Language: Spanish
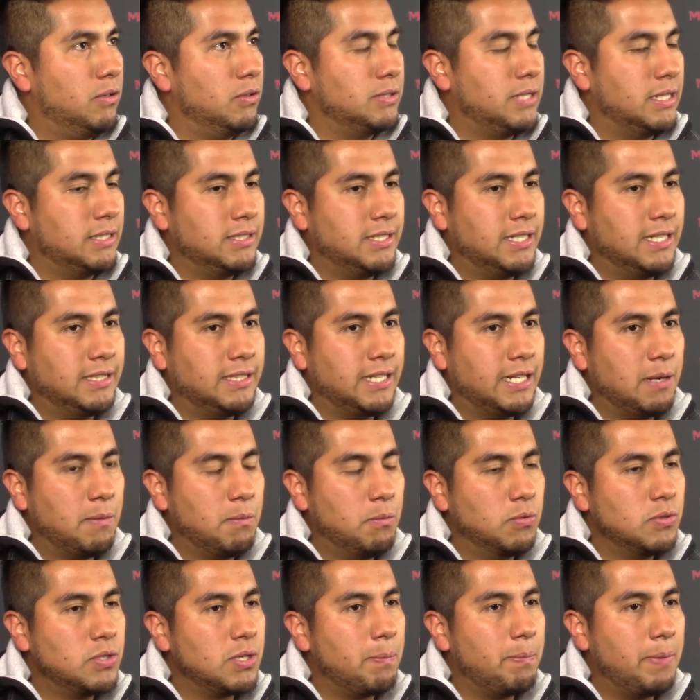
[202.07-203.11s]
O sea, sí tiene
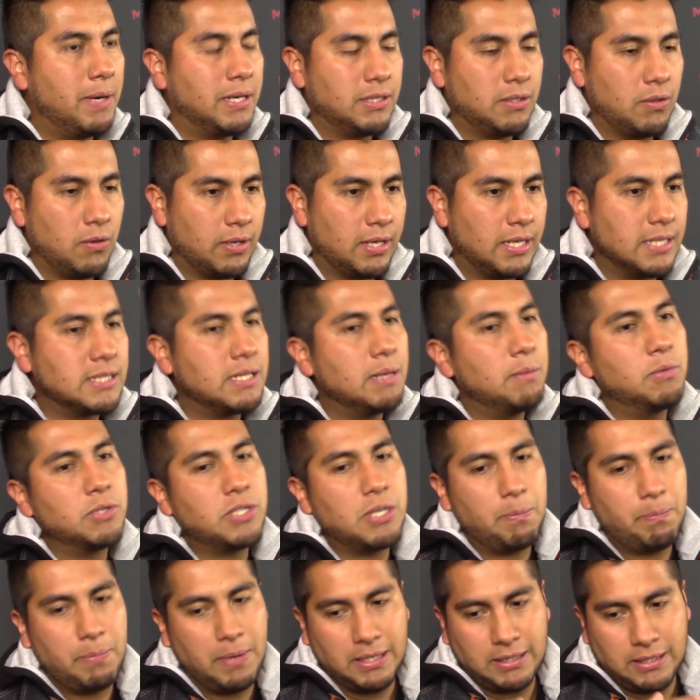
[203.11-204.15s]
mucha parte de orquesta,
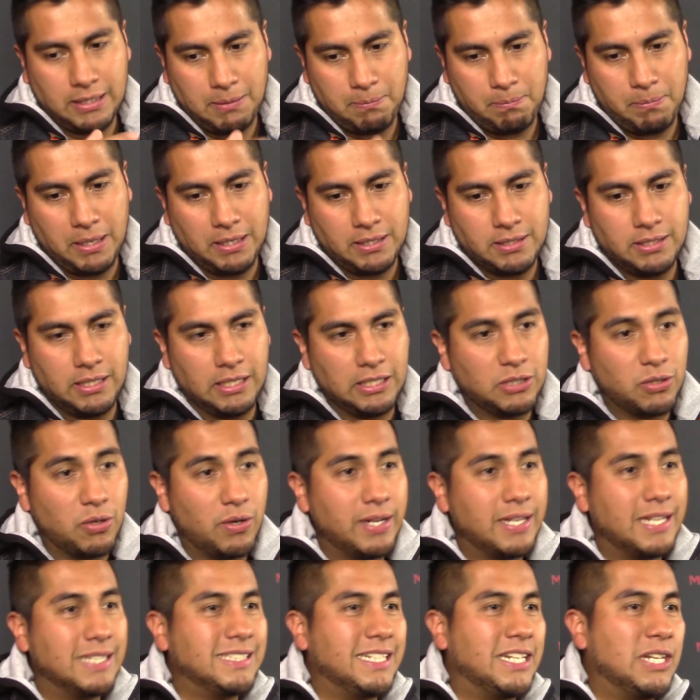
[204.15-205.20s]
mucha parte de partes
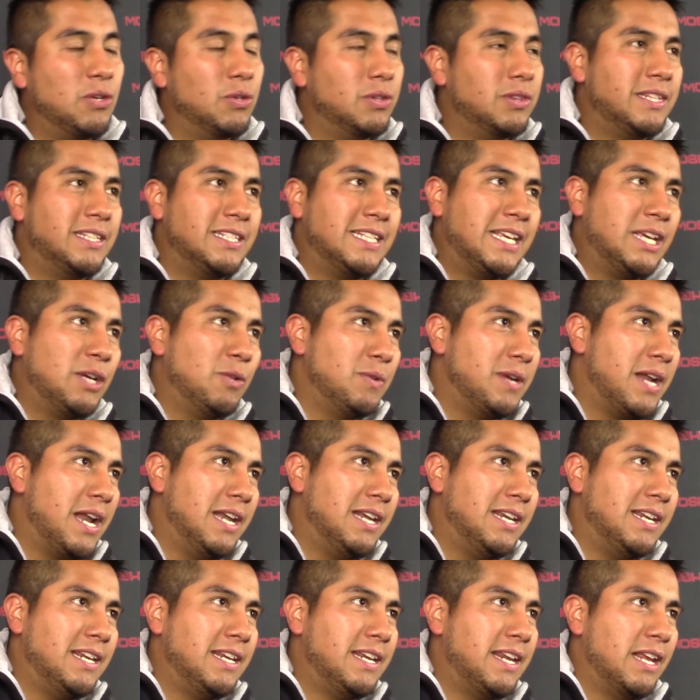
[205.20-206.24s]
electrónicas y no sigue una
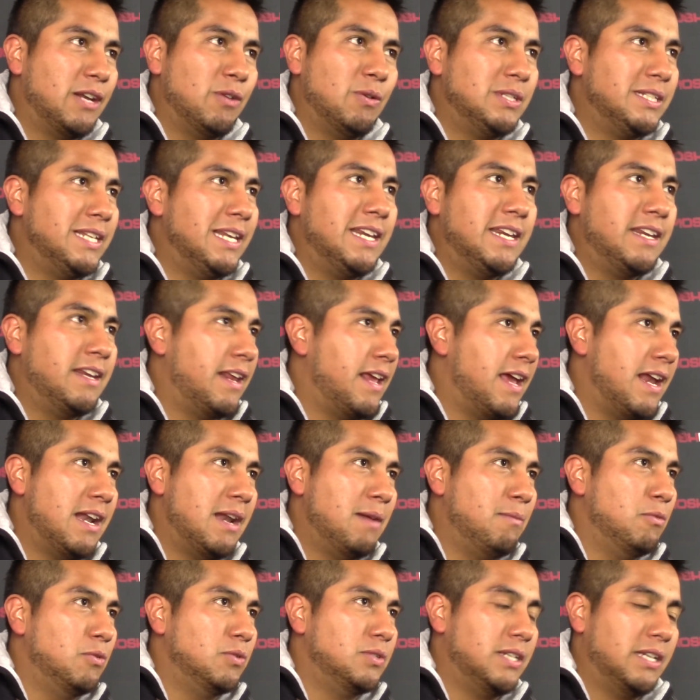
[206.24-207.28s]
línea, no es lineal la
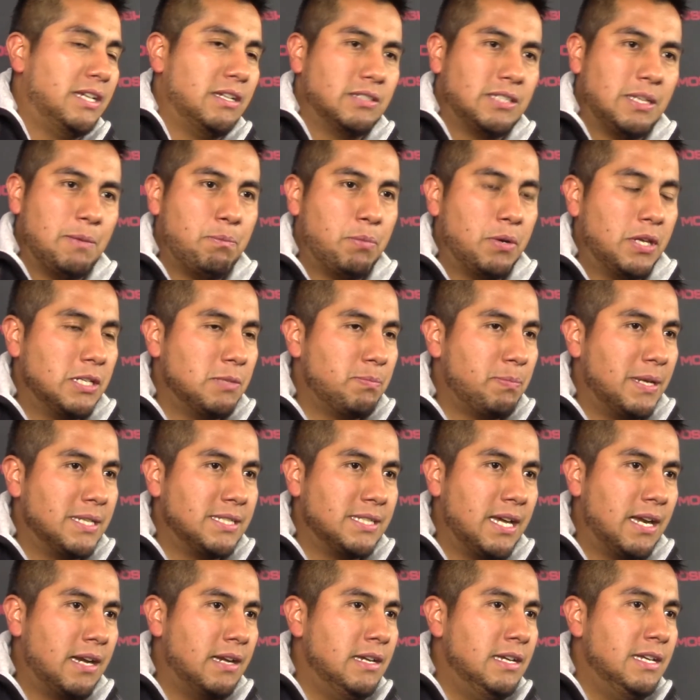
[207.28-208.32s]
música. O sea, puedes
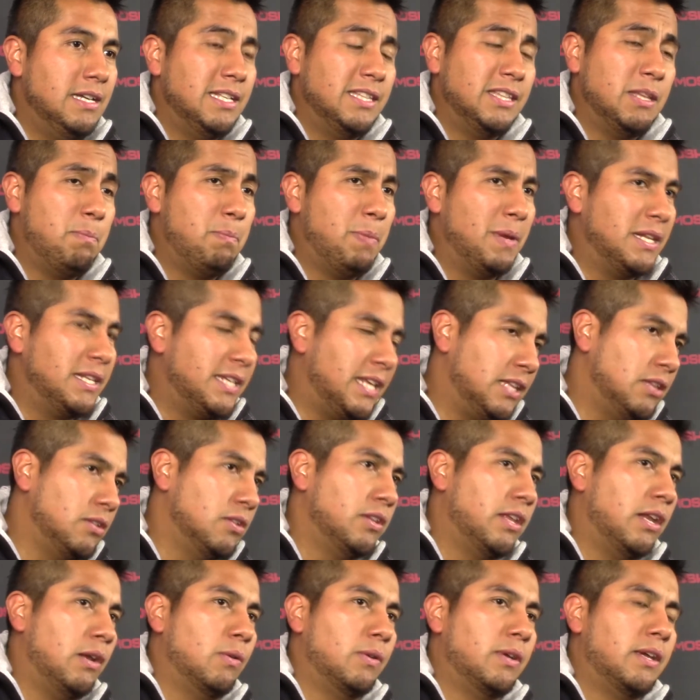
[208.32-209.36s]
pasar dependiendo
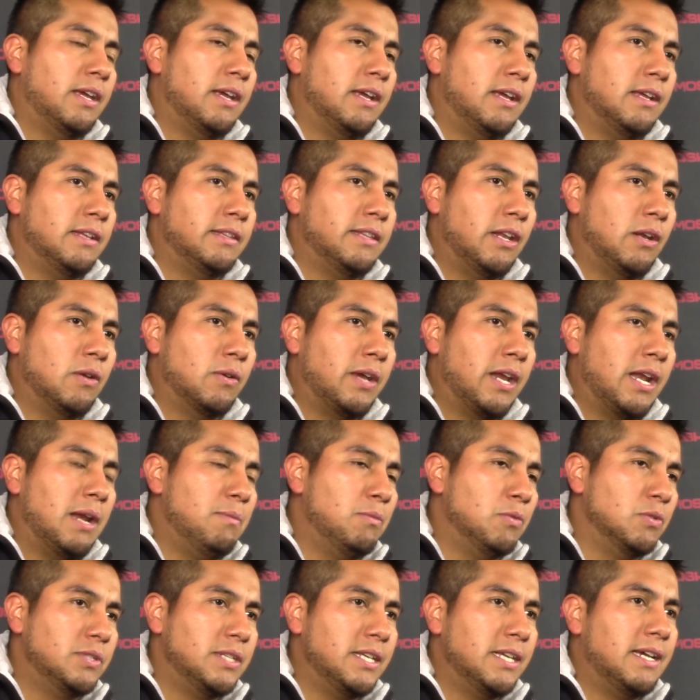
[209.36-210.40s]
de lo que, de lo que la
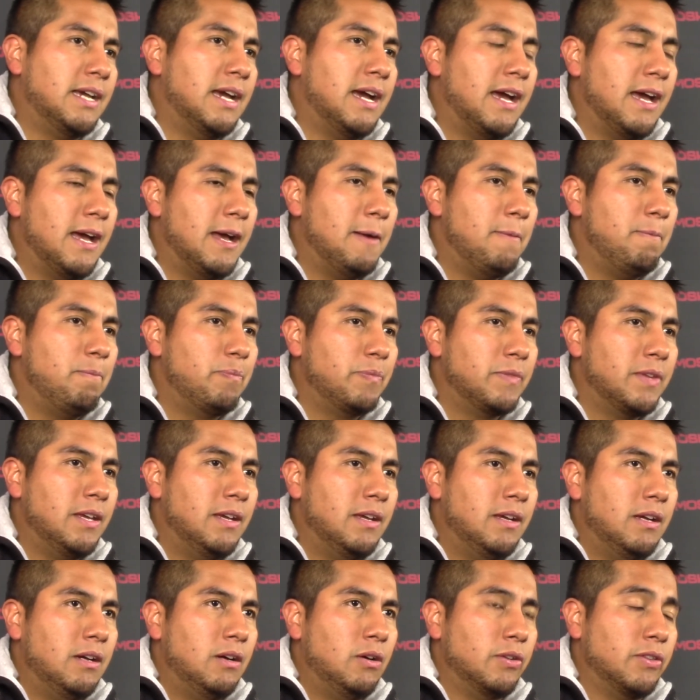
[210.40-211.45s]
música
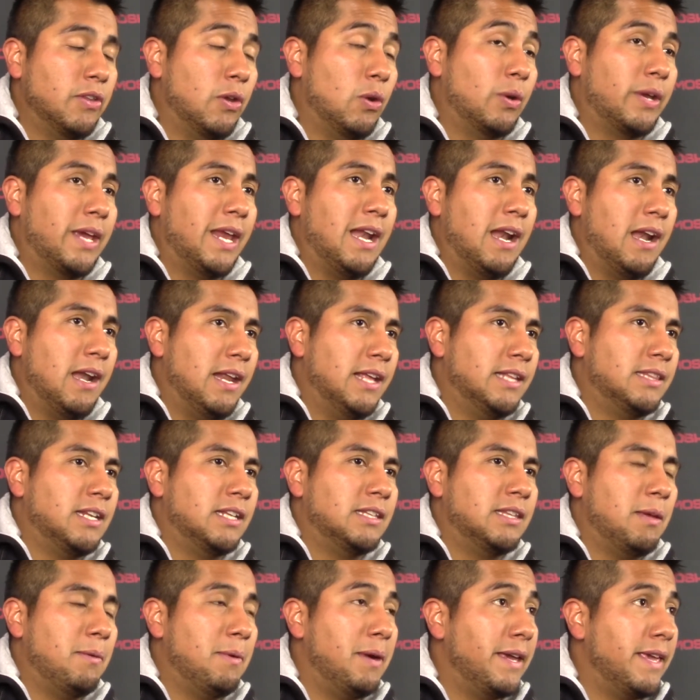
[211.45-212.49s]
o de lo que la letra
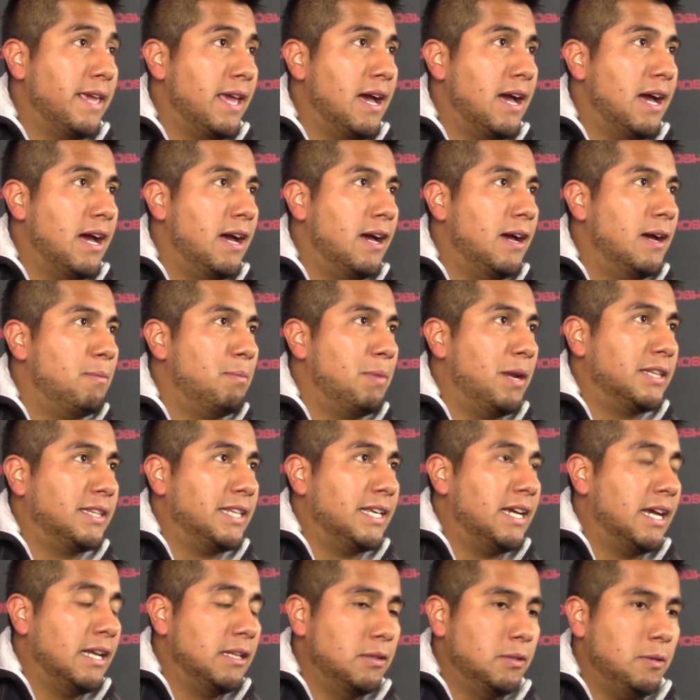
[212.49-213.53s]
te vaya
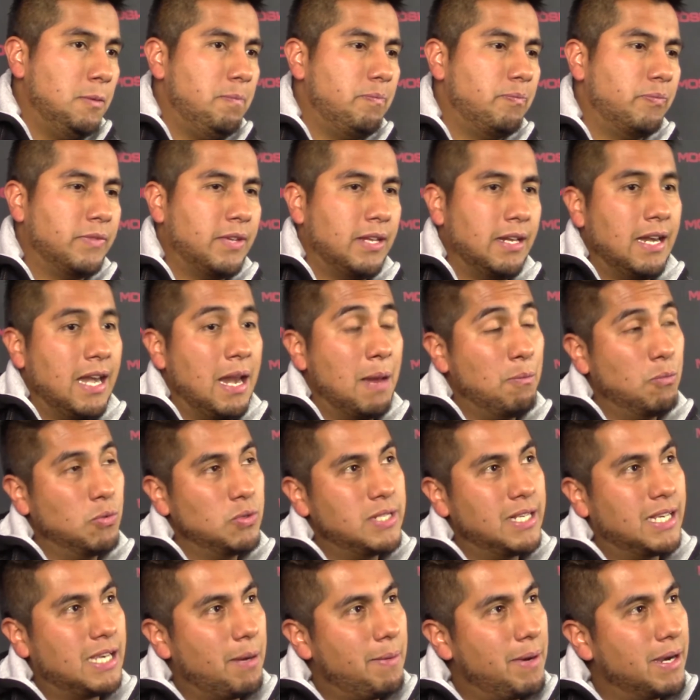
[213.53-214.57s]
platicando, la
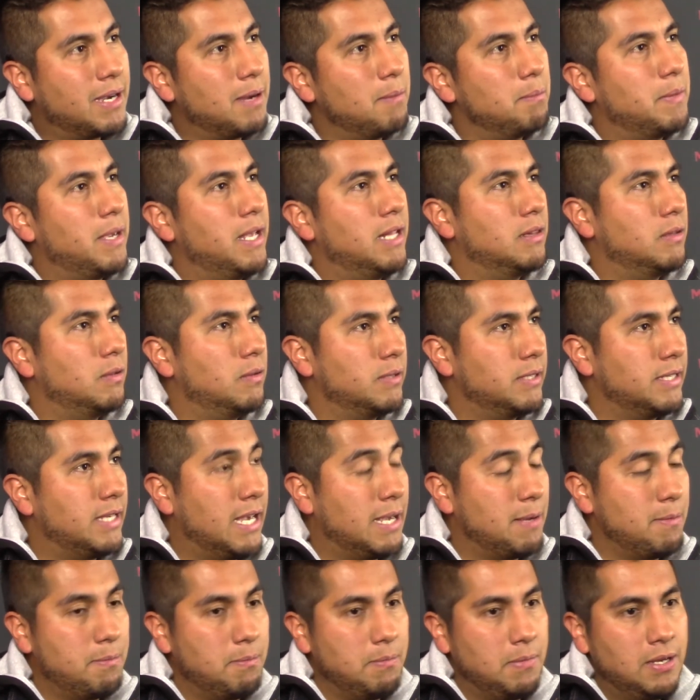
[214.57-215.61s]
música va cambiando y
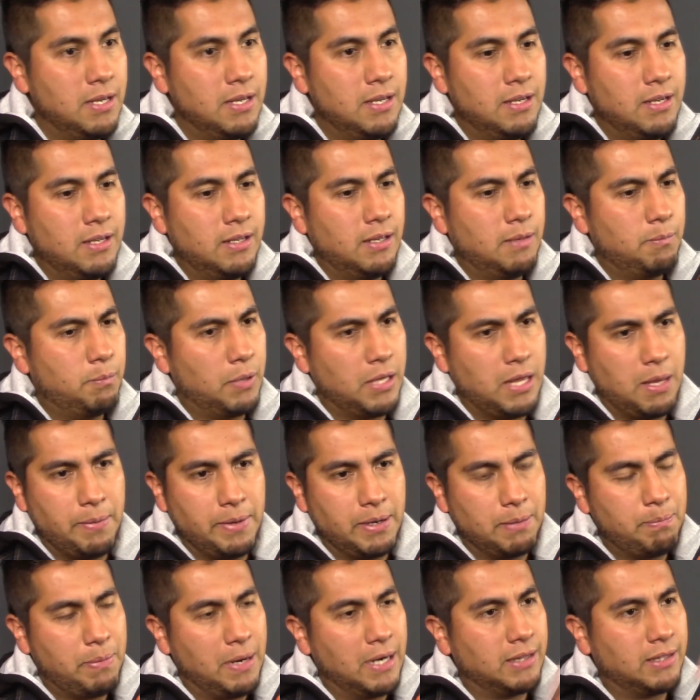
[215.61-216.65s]
ahí puede
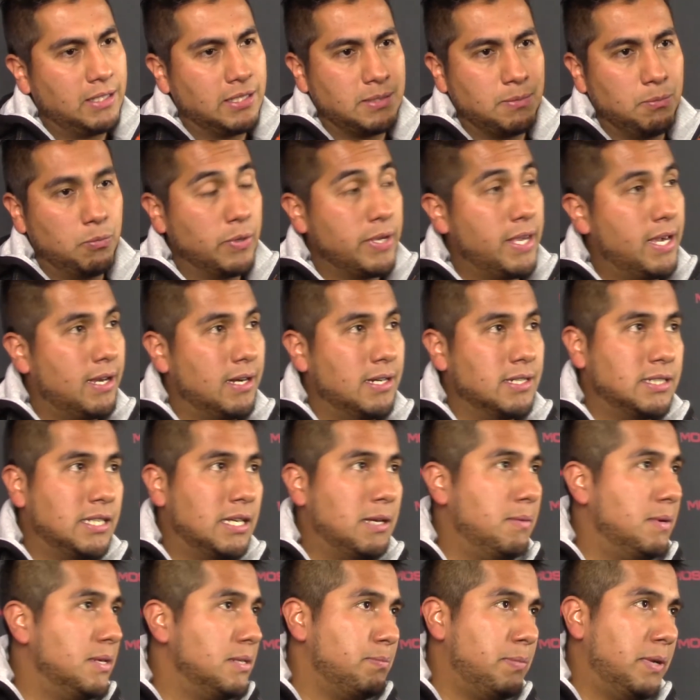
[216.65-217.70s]
haber partes muy
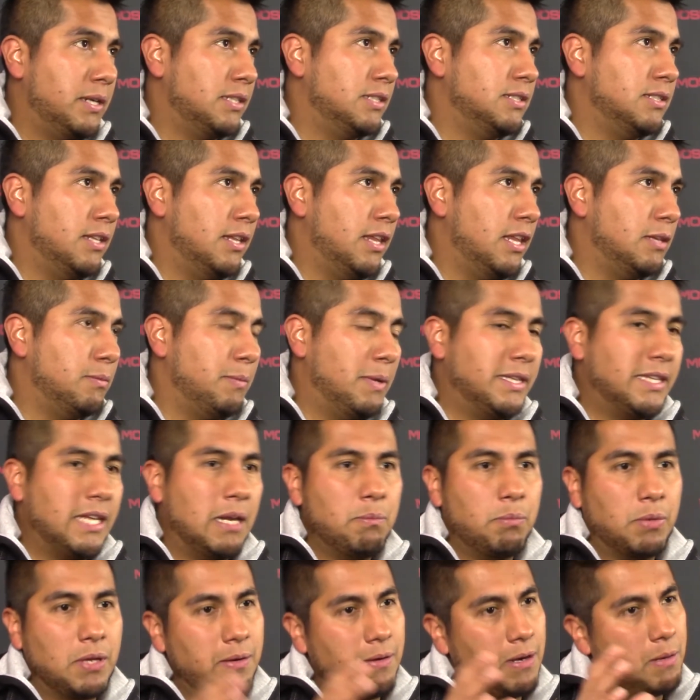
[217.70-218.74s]
agresivas, partes de death metal,
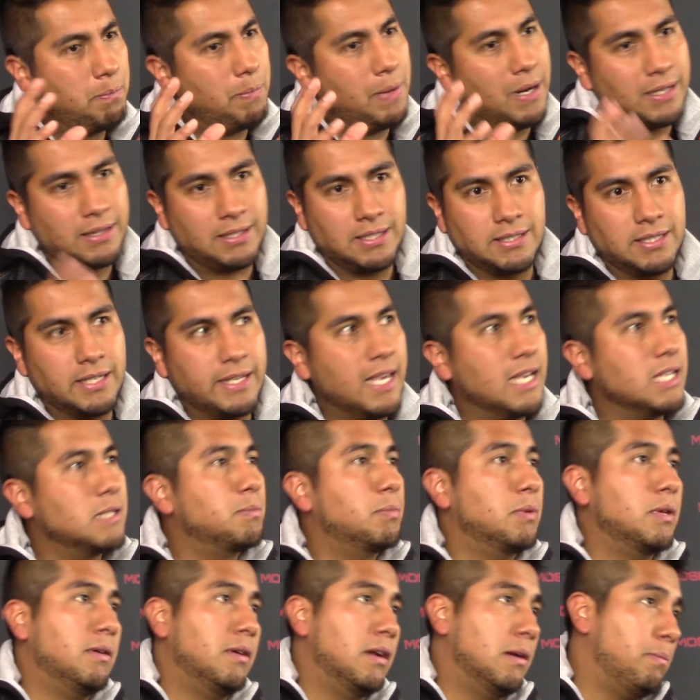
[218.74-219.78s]
puede haber partes de jazz,
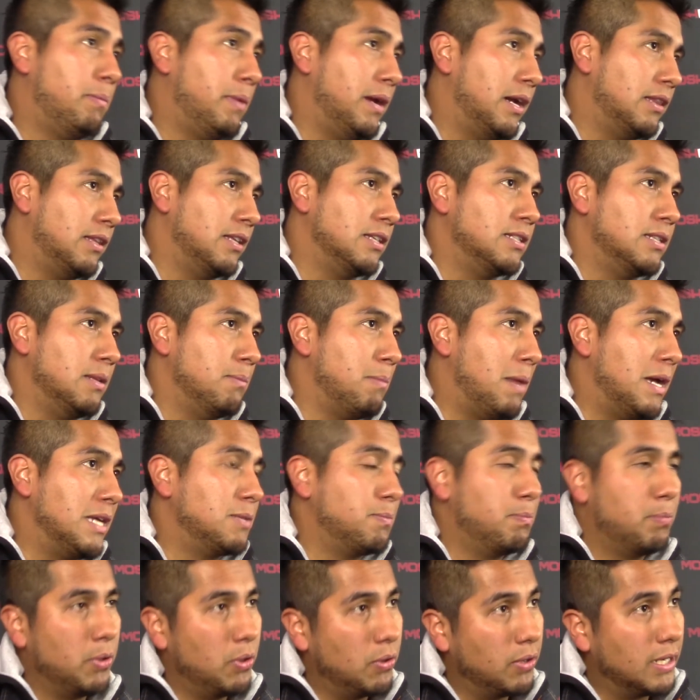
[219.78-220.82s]
puede haber partes de más
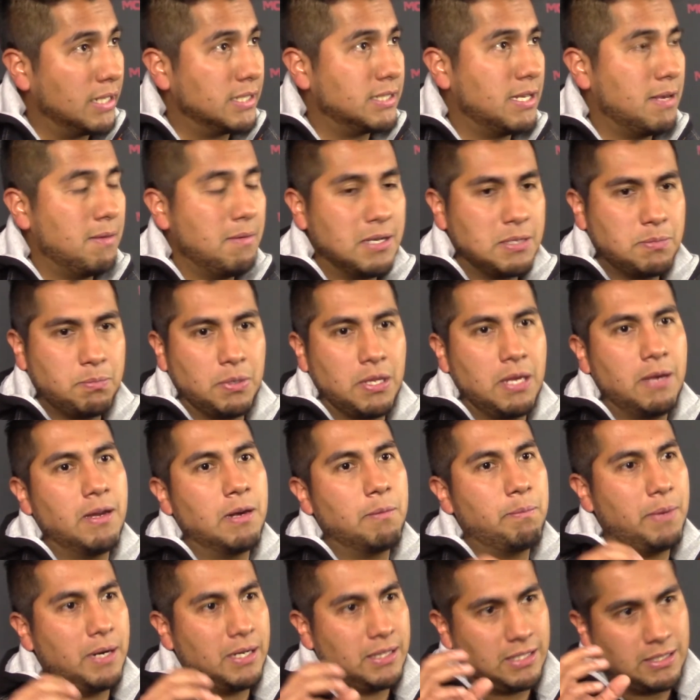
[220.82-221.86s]
progresivas, puede haber
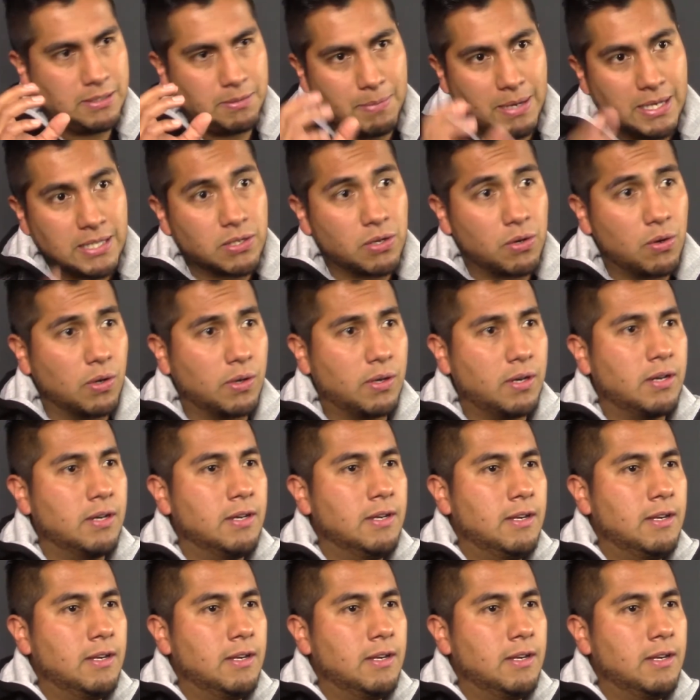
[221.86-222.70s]
partes más rock.